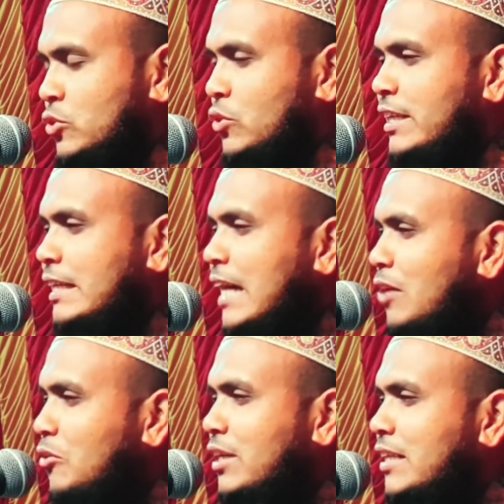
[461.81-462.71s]
যদি
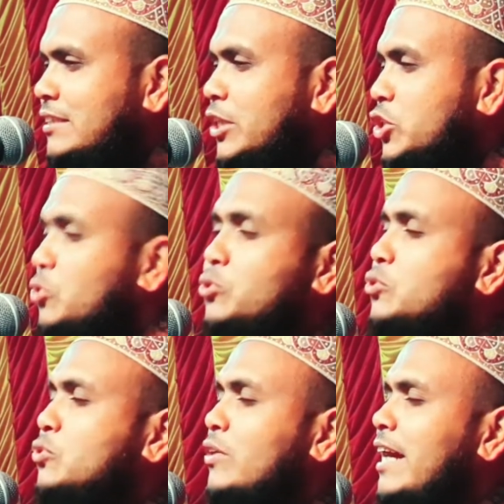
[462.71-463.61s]
কারোর কাছে
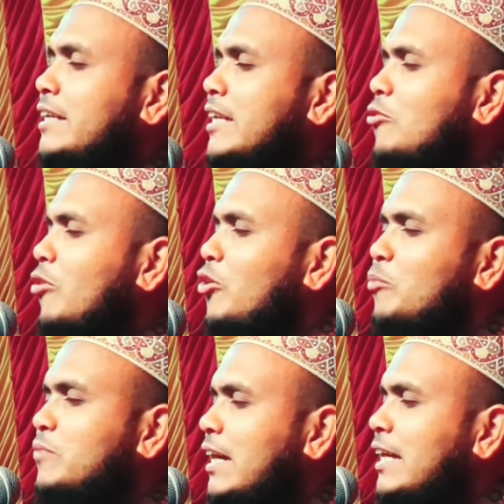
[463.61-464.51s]
সুস্থ একটা
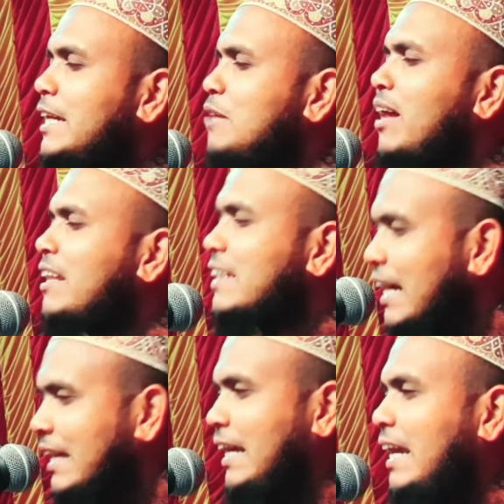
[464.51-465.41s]
কলব থাকে ইমান
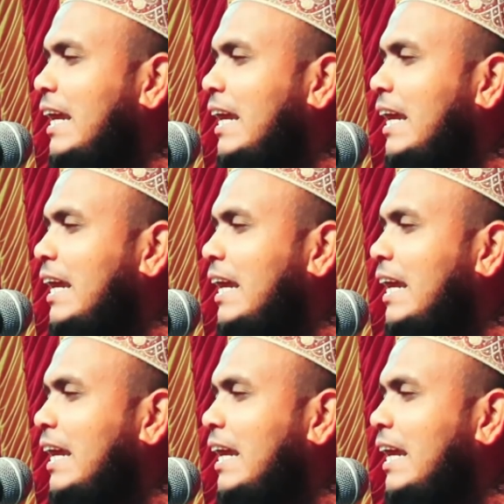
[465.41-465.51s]
থাকে